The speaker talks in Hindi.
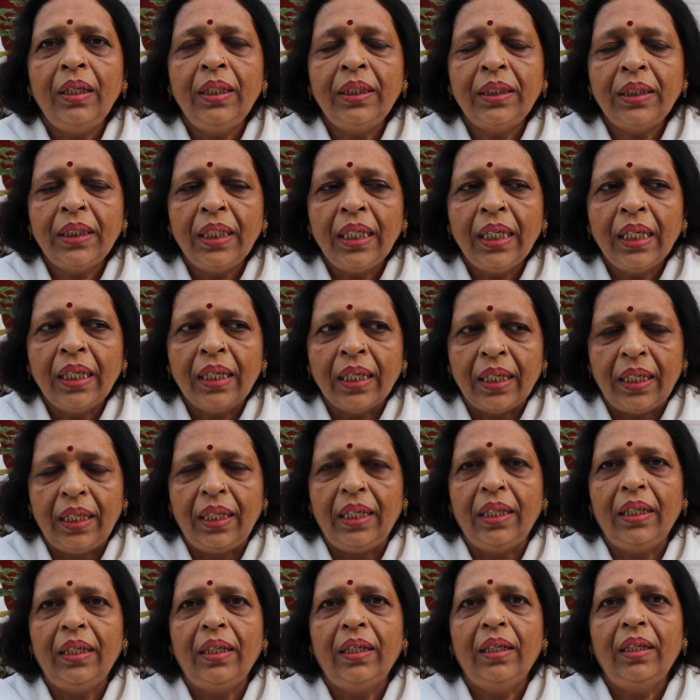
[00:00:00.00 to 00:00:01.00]
लिसनिंग
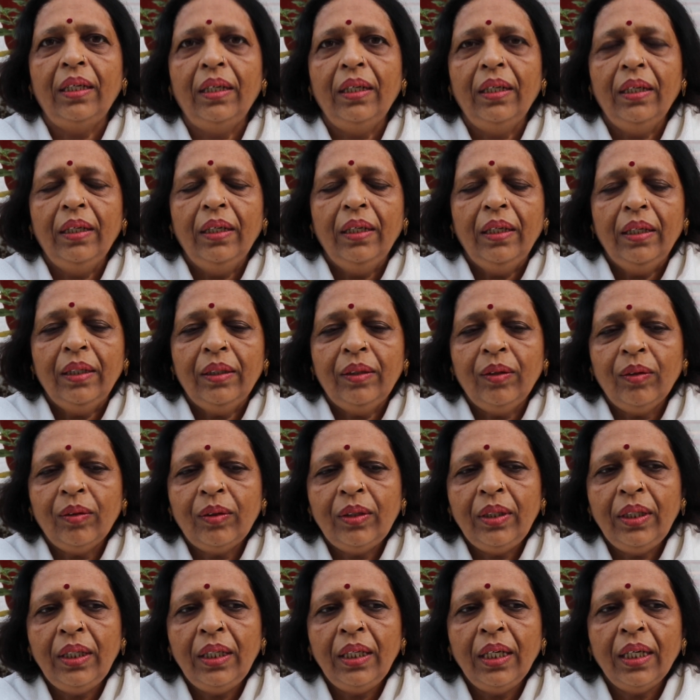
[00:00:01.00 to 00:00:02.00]
करें
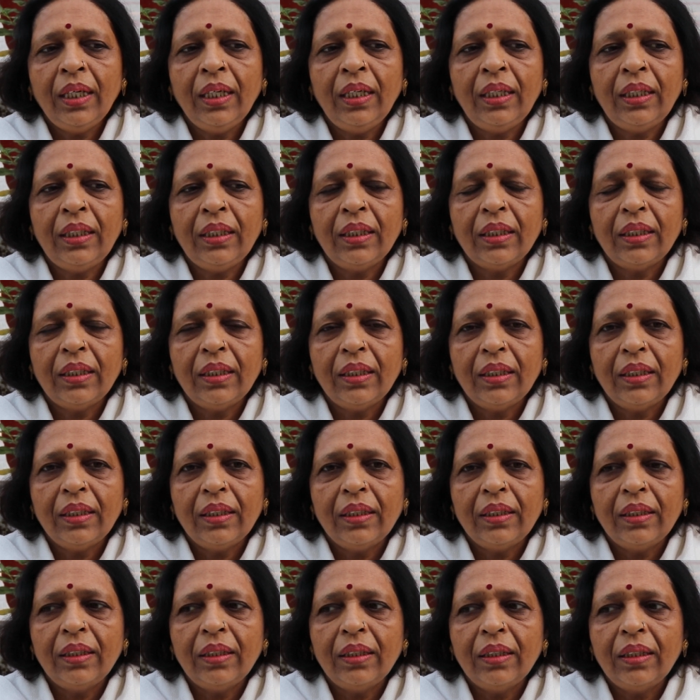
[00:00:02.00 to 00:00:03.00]
क्योंकि अगर
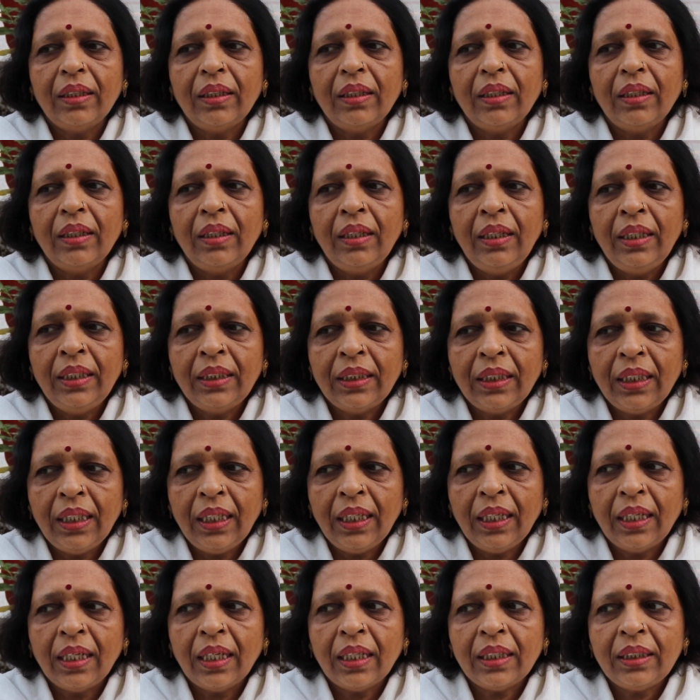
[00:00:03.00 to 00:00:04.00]

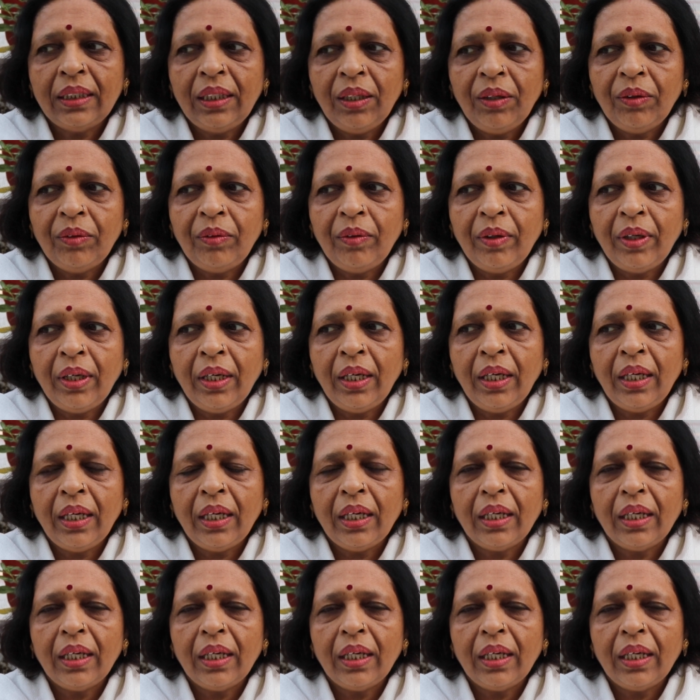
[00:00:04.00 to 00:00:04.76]
लिसनिंग करते हुए